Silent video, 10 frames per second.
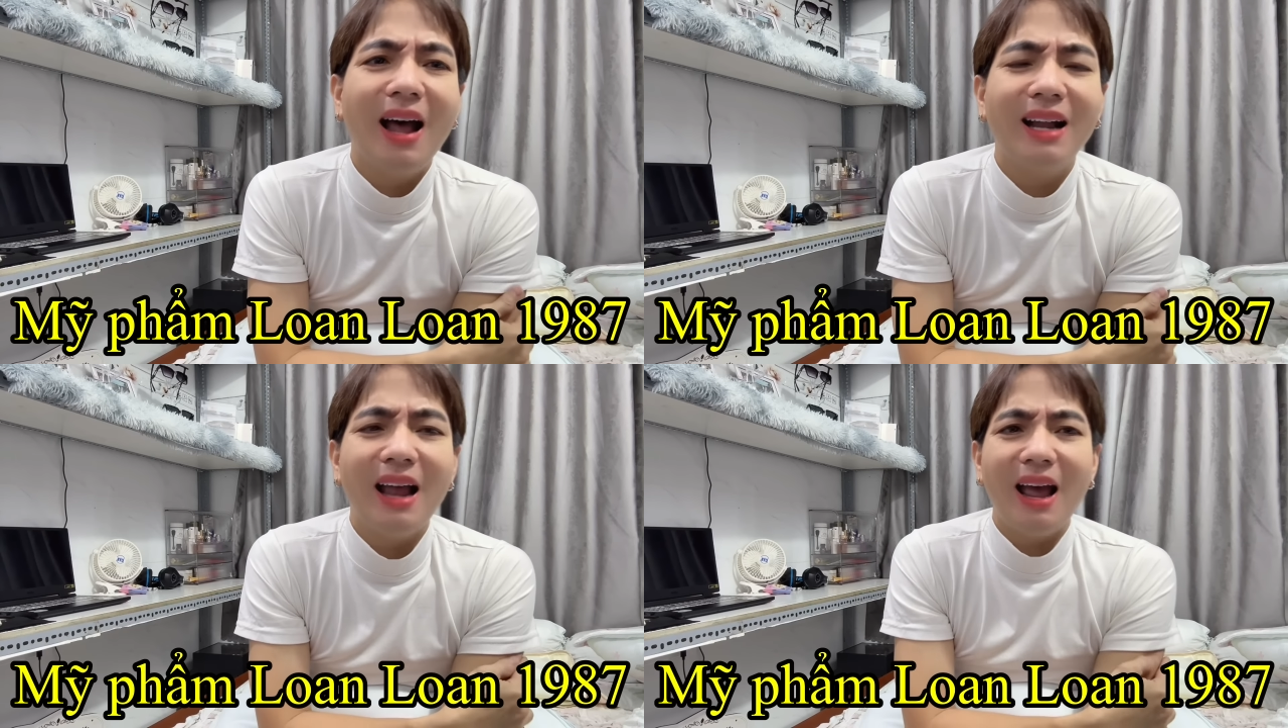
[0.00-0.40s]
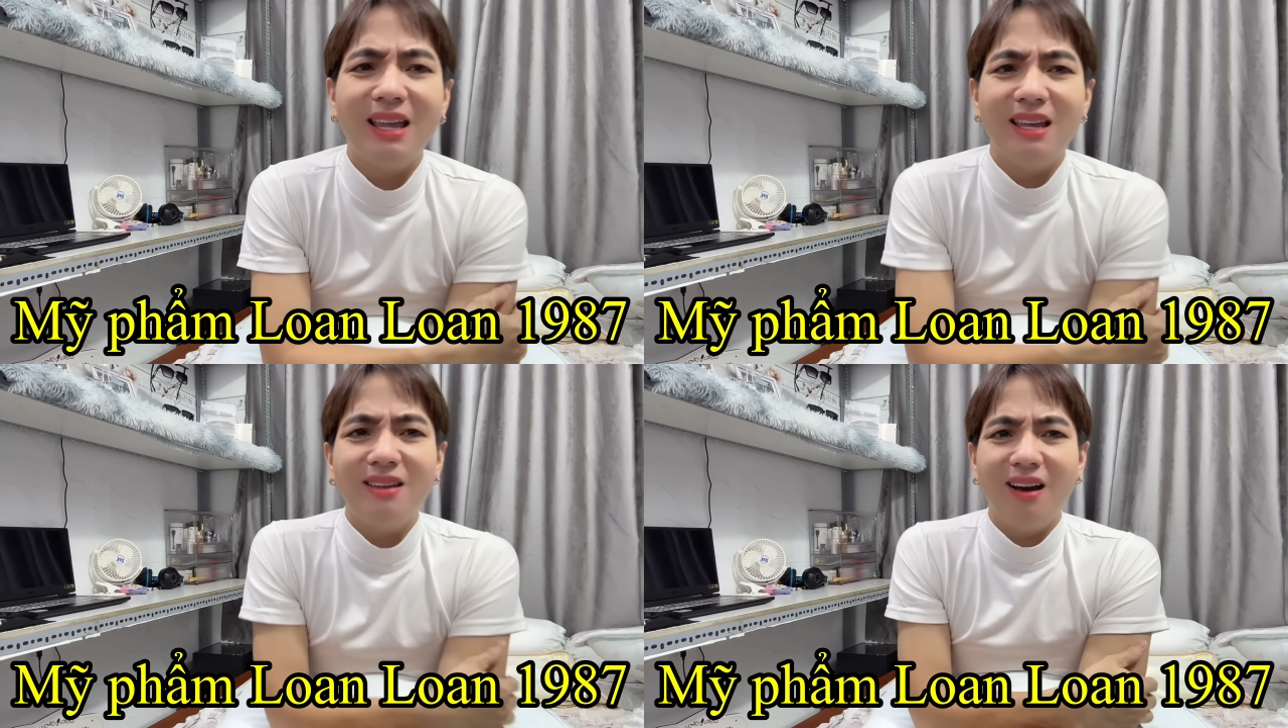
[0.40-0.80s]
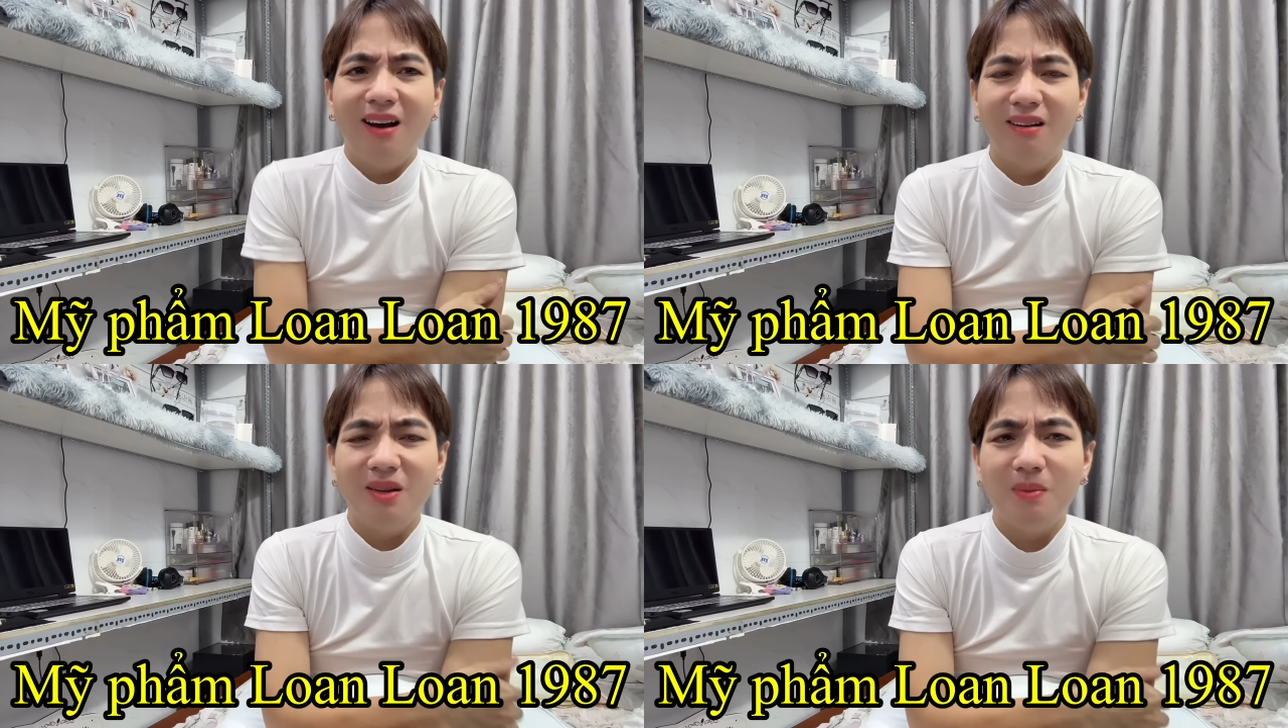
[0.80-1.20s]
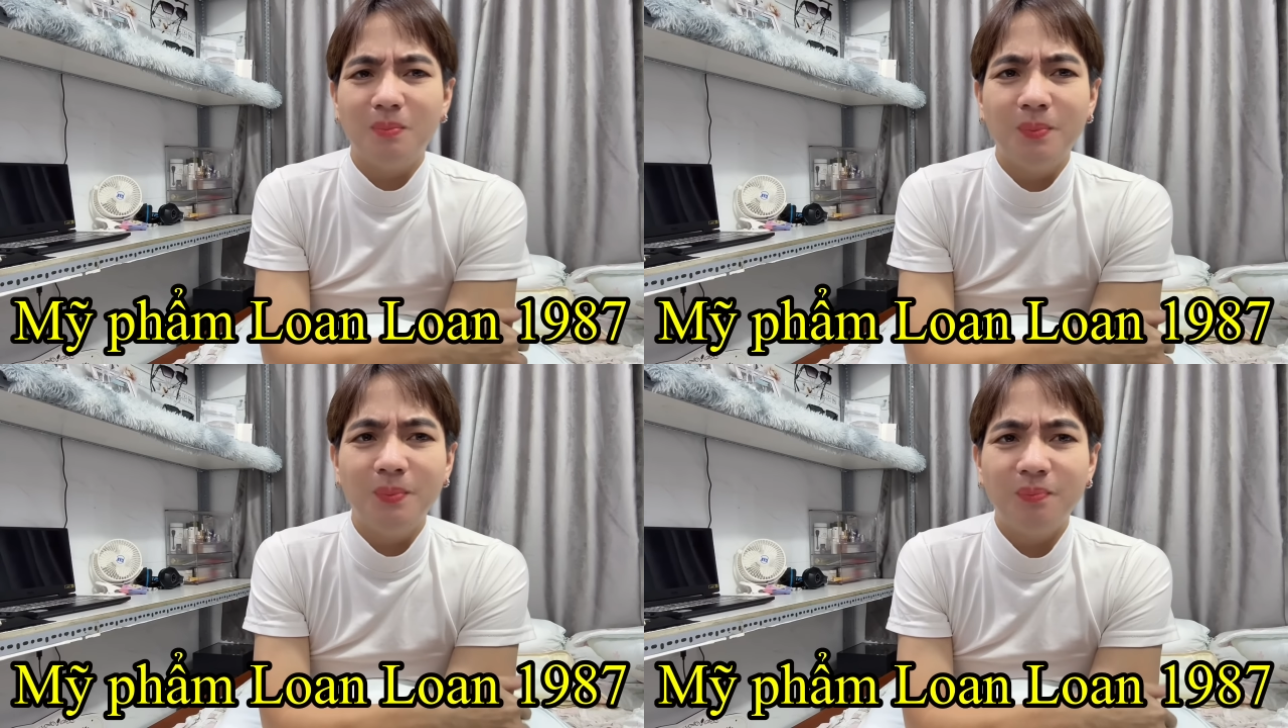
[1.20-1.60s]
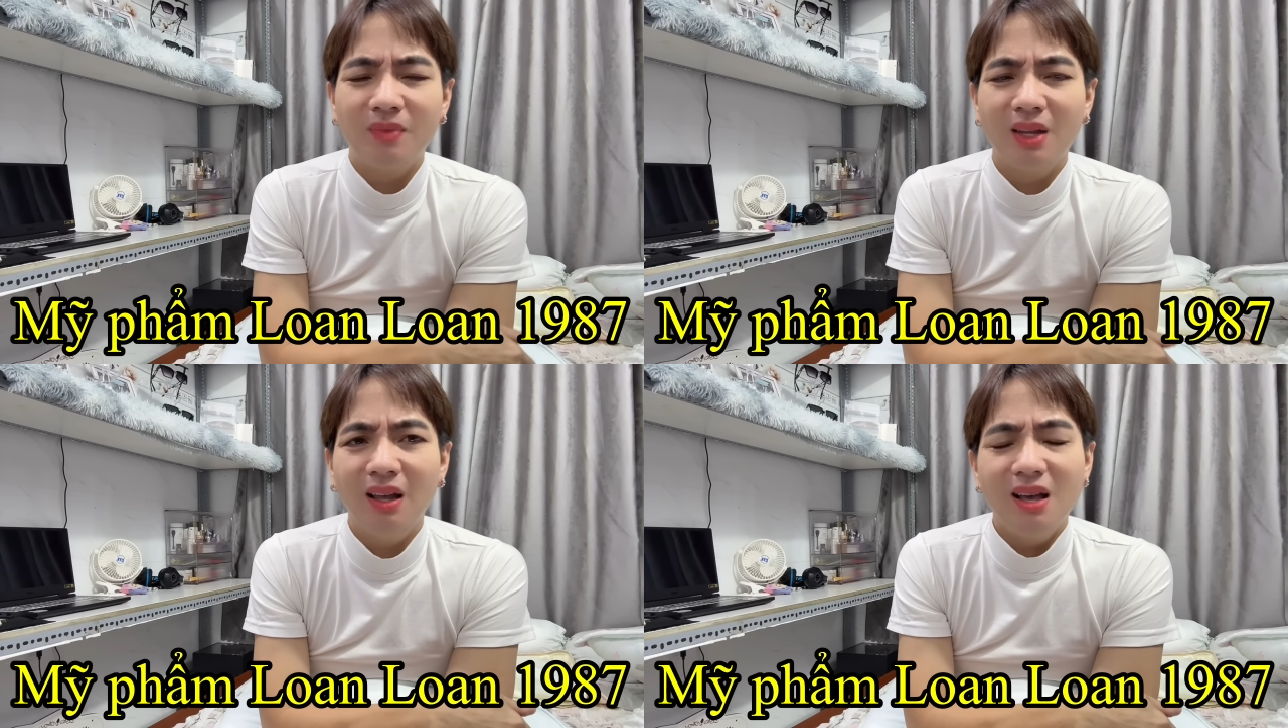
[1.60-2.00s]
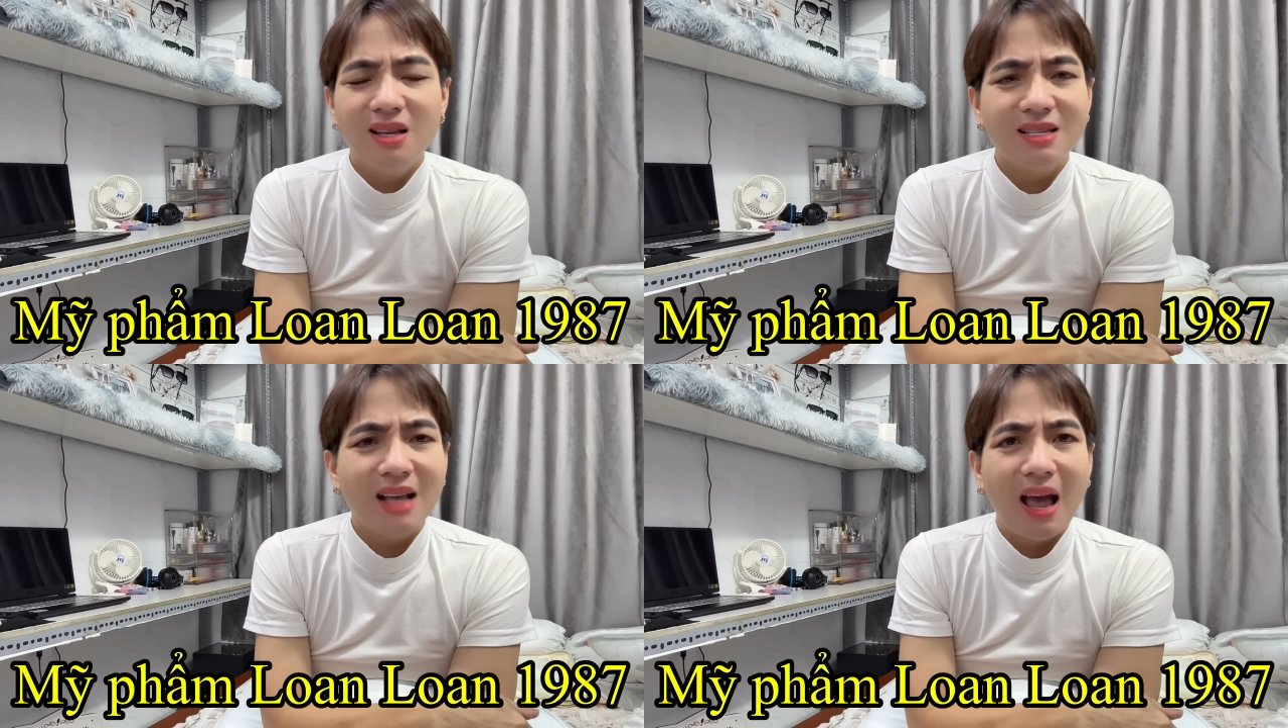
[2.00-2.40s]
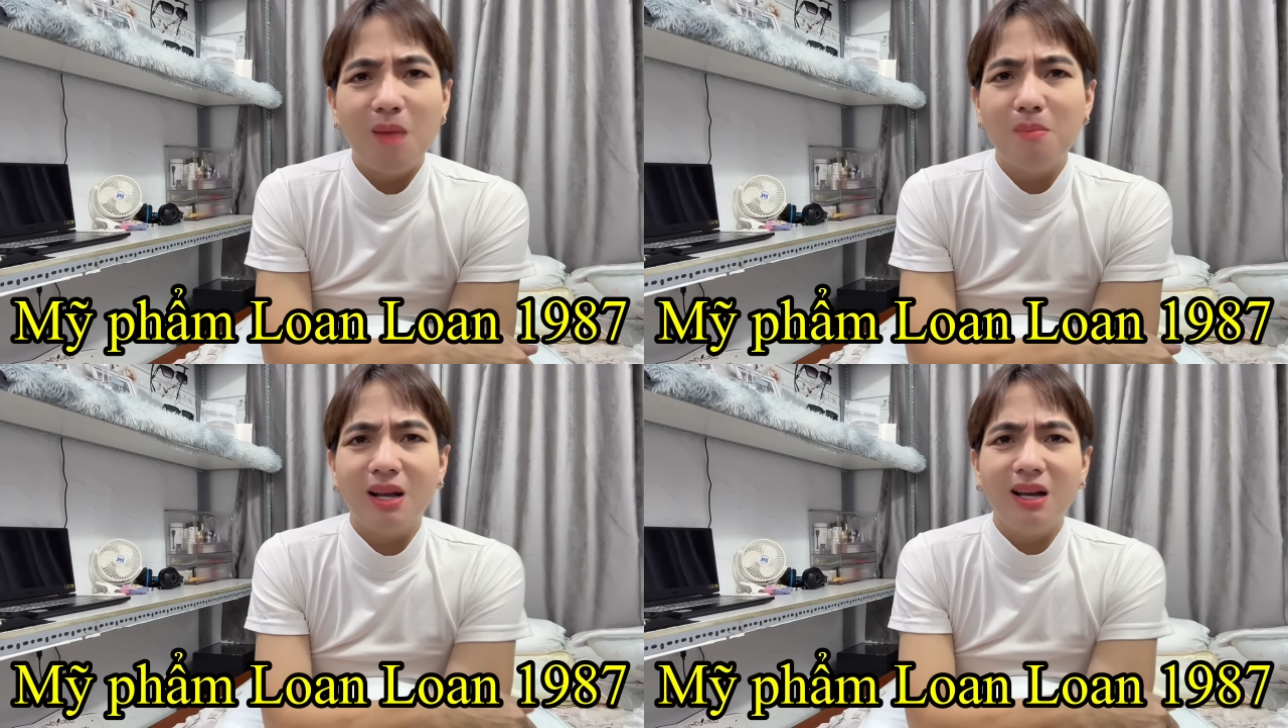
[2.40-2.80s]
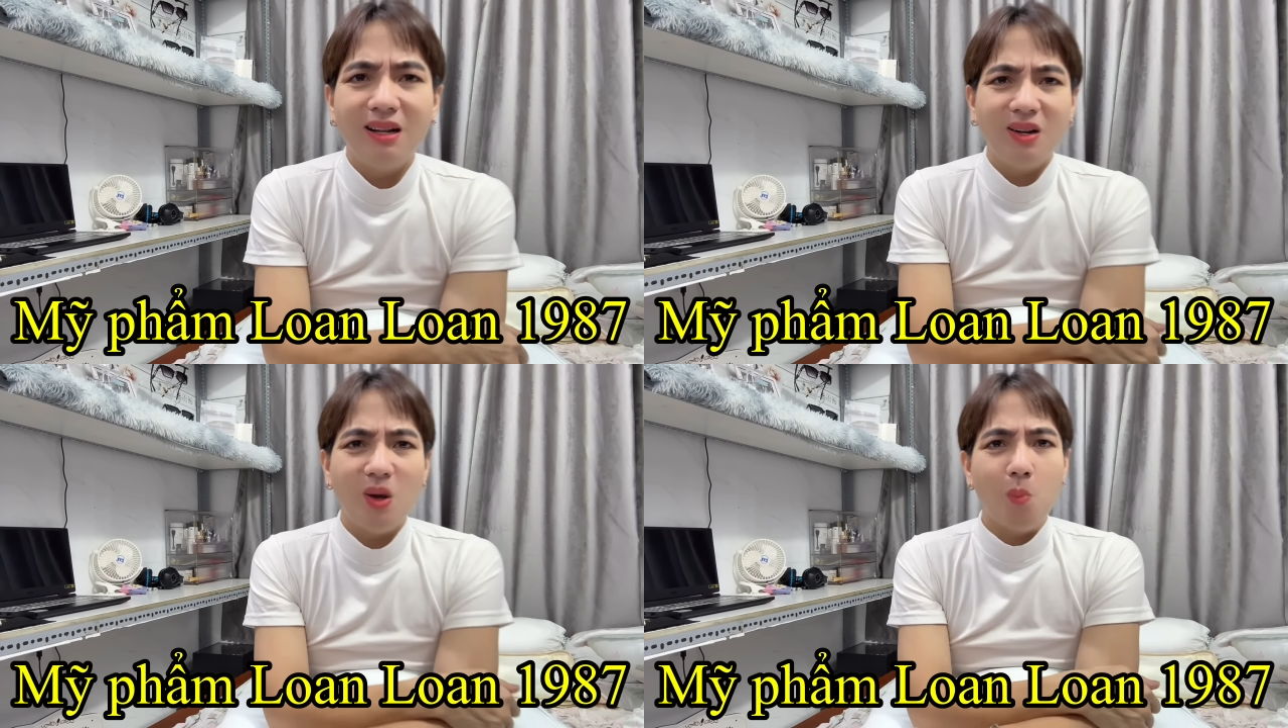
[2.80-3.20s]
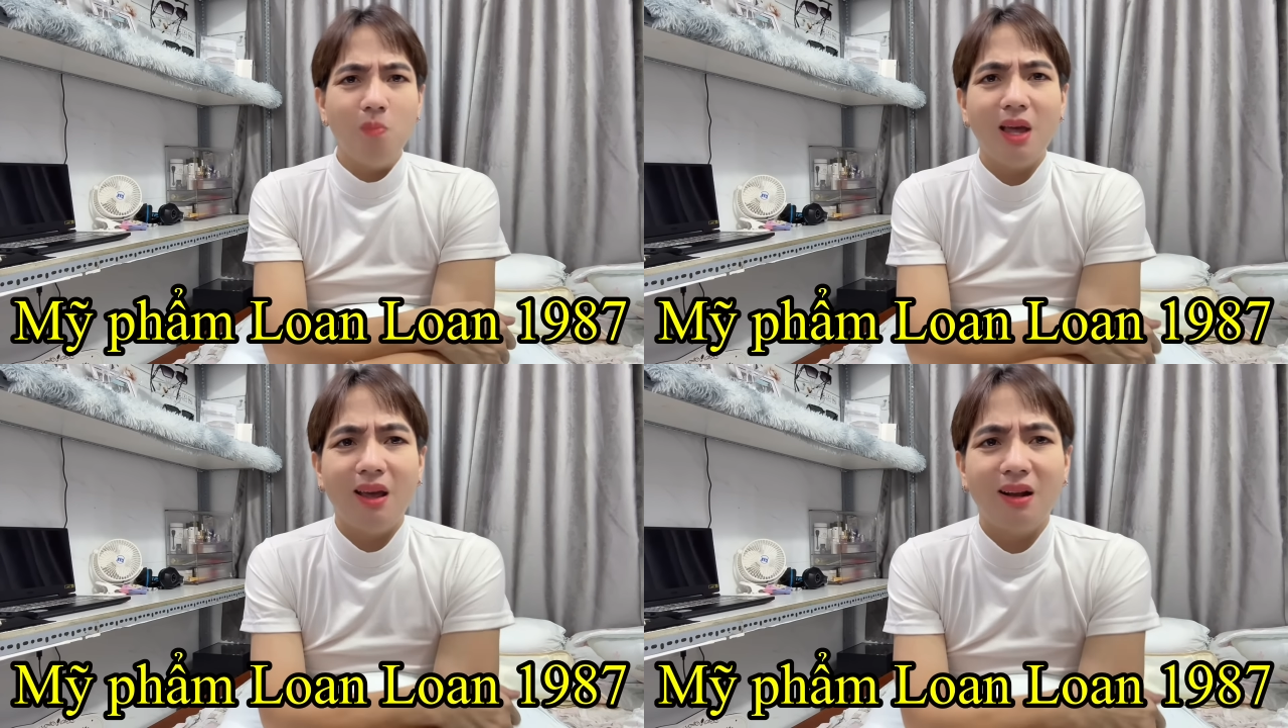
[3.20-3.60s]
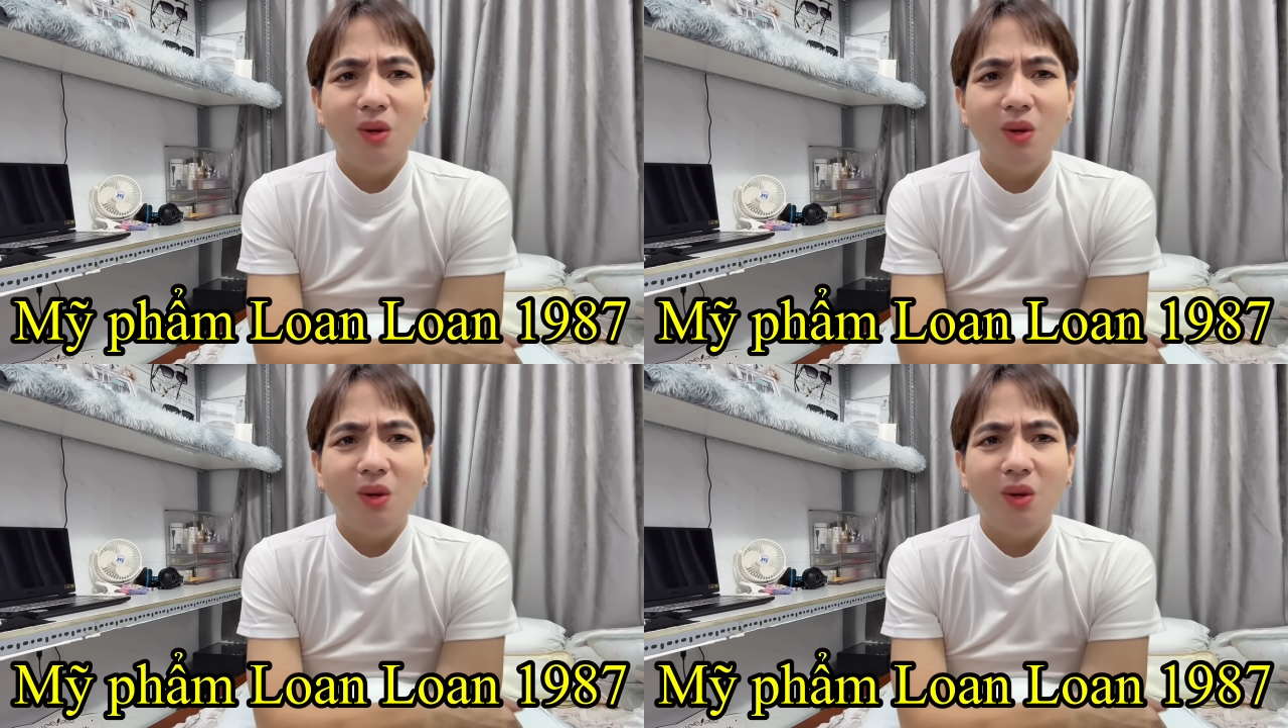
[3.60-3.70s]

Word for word: fan ai vậy trời ừ. sao mà kinh khủng thiệt